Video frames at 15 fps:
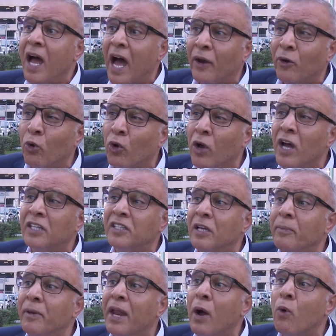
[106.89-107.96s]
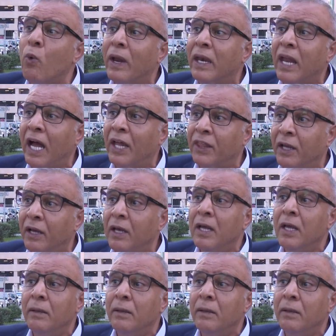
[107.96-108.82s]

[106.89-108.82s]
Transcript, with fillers: أن نقاتل من أول لحظة